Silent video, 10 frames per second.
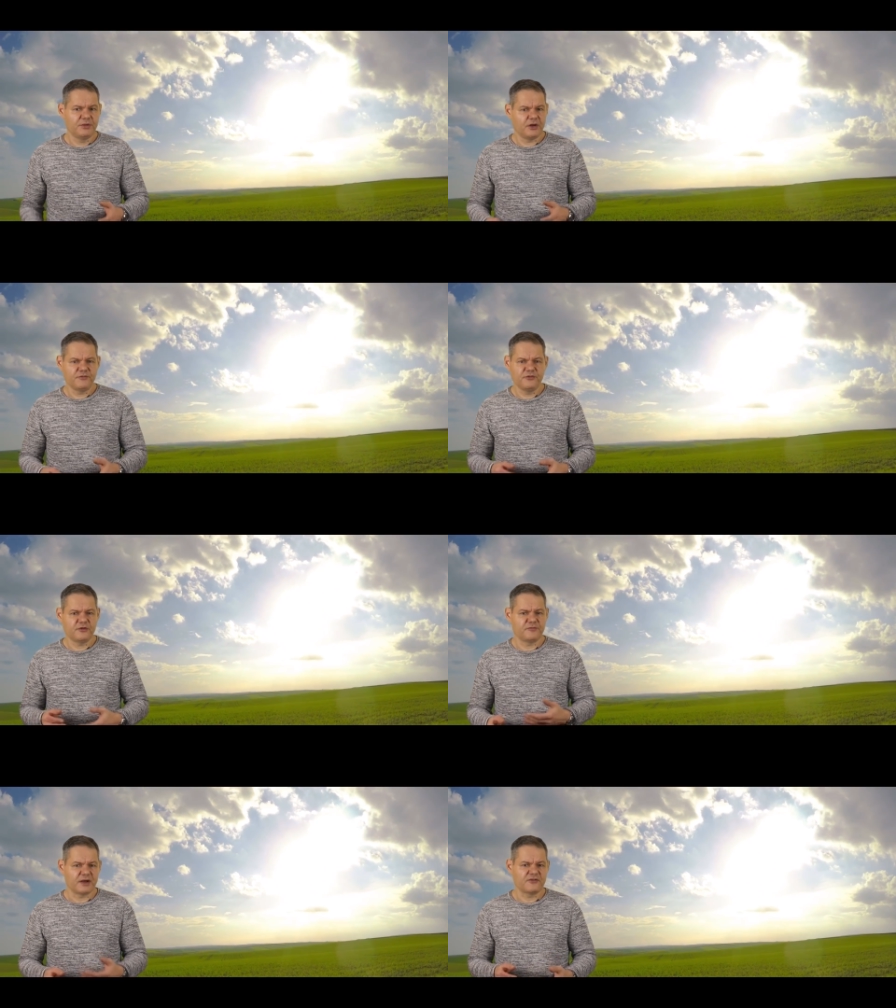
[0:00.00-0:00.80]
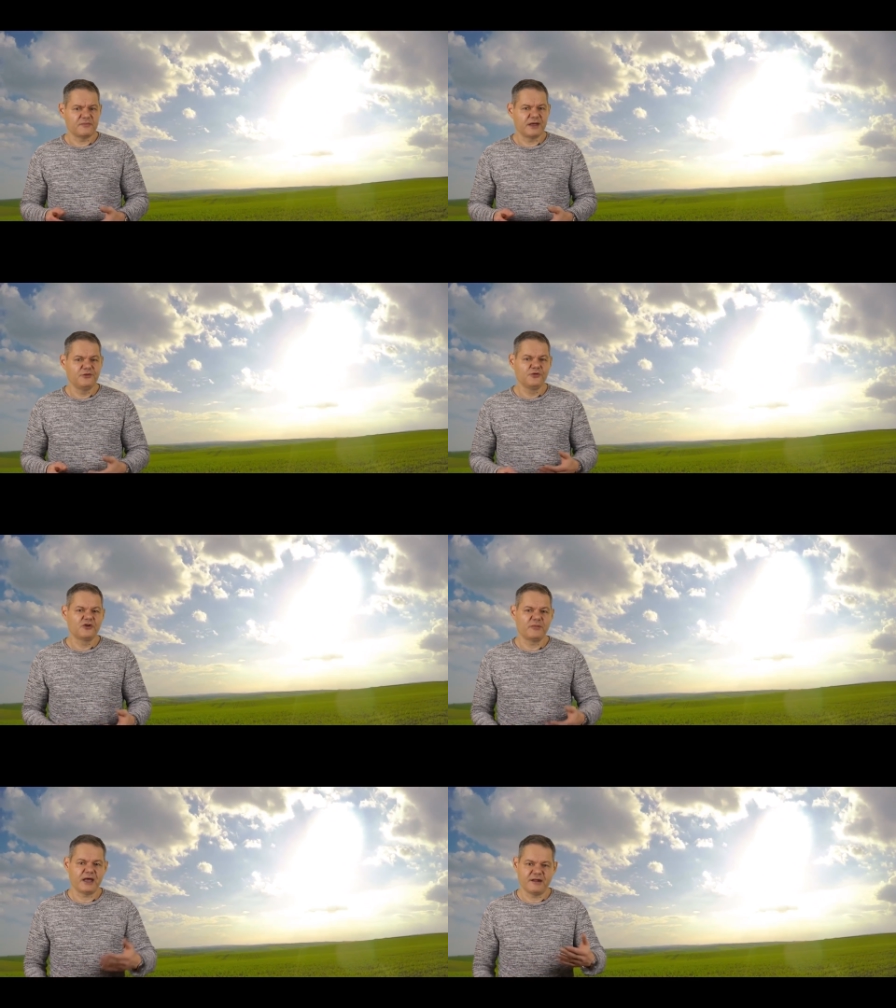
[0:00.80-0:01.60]
belaufen sich auf maximal
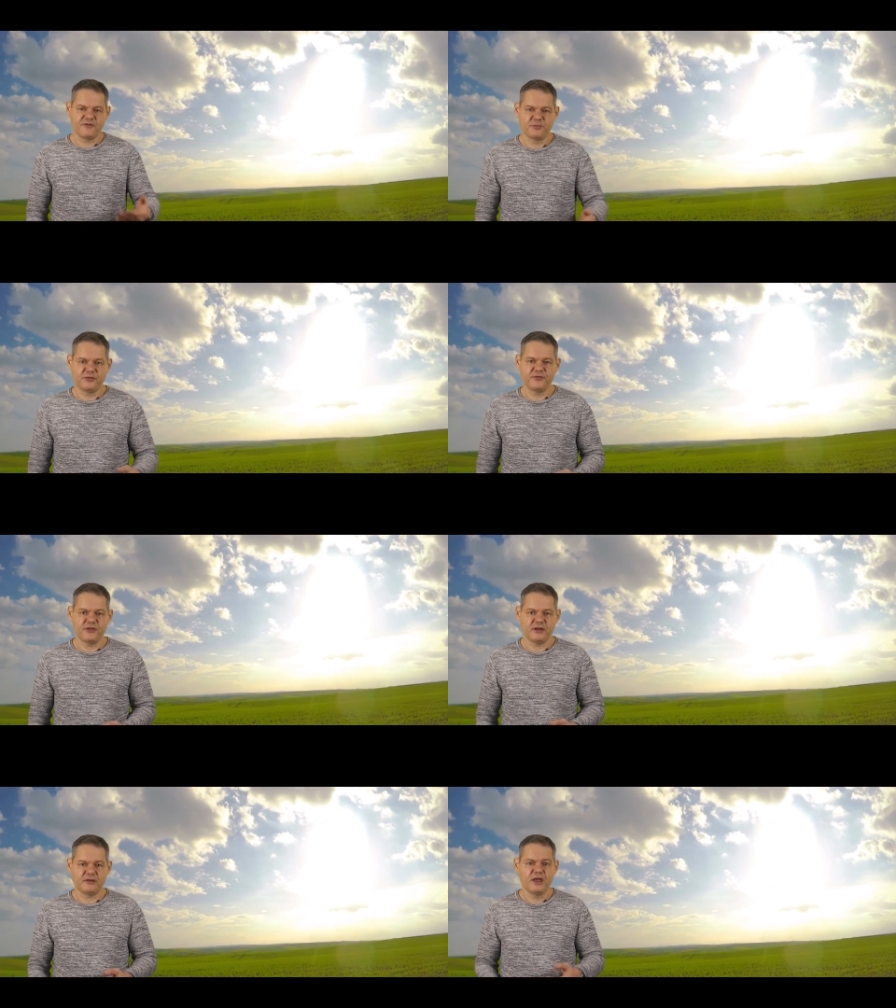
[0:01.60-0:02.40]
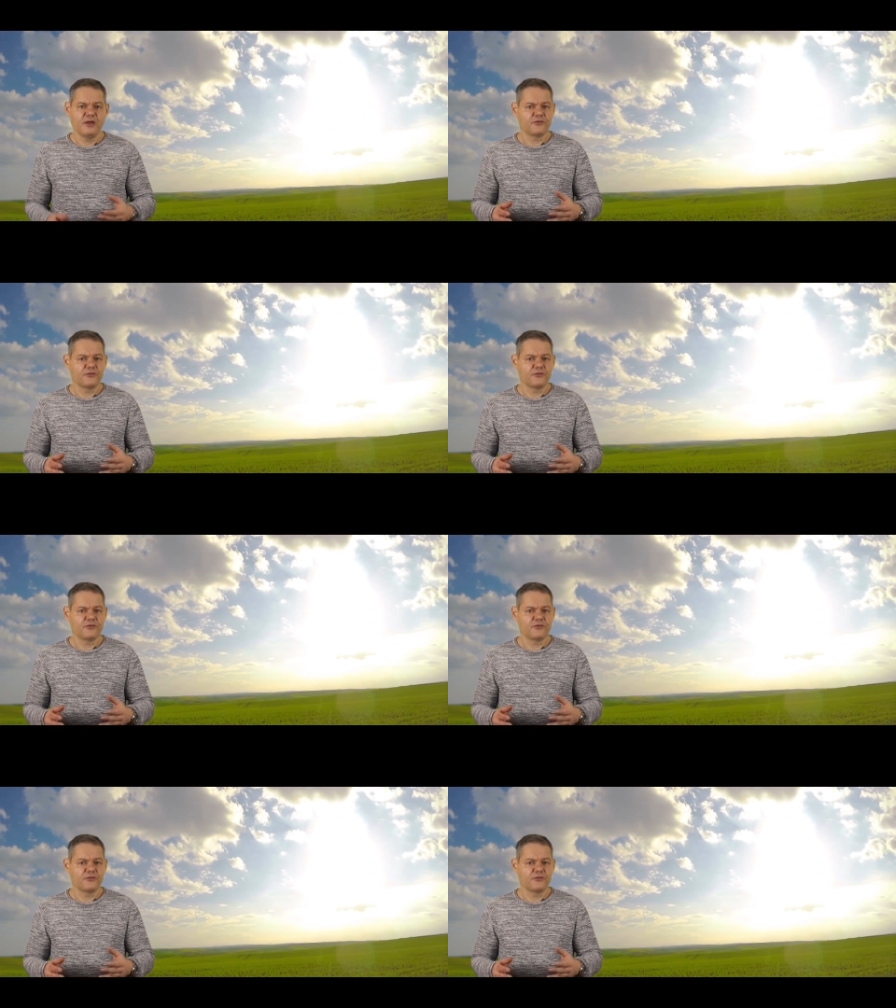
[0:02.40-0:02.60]
0,1 Prozent,